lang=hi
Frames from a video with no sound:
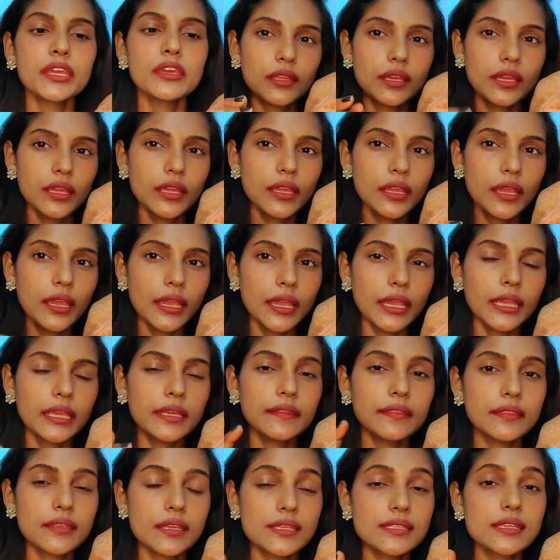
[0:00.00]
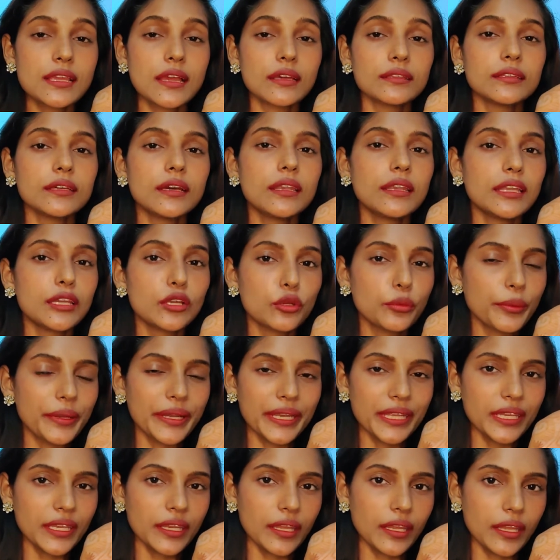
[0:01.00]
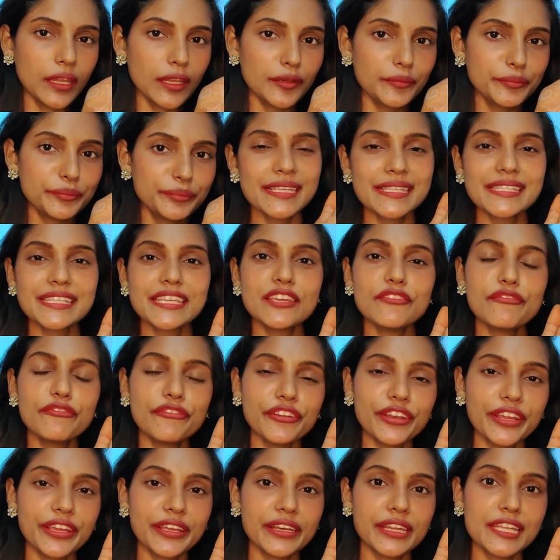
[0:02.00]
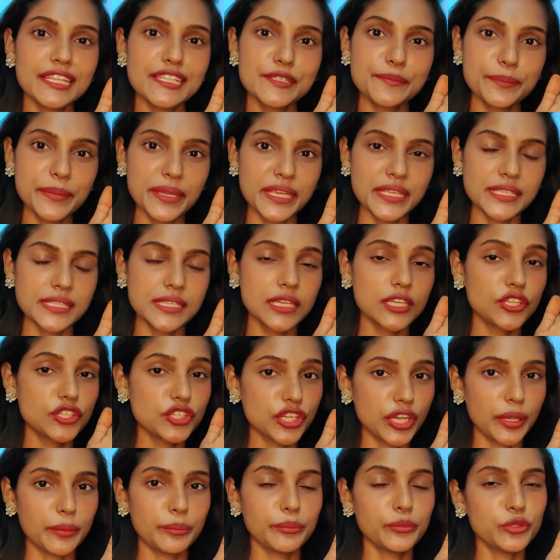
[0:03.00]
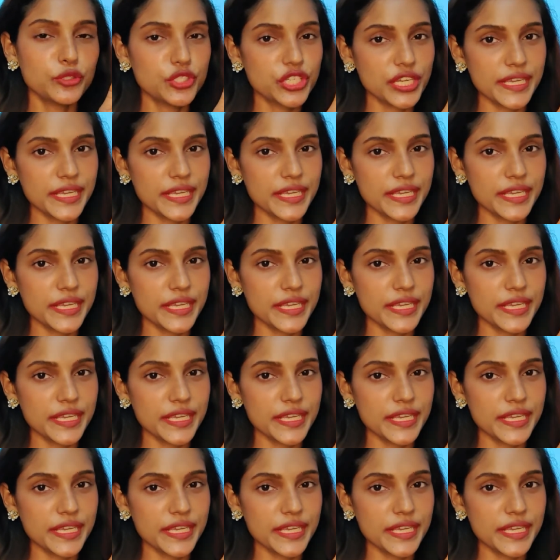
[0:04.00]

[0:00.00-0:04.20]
थिक है इतना ज़्यादा लिक्विड ही नहीं है इसकी फ्रेग्रेंस बेसिक शैम्पू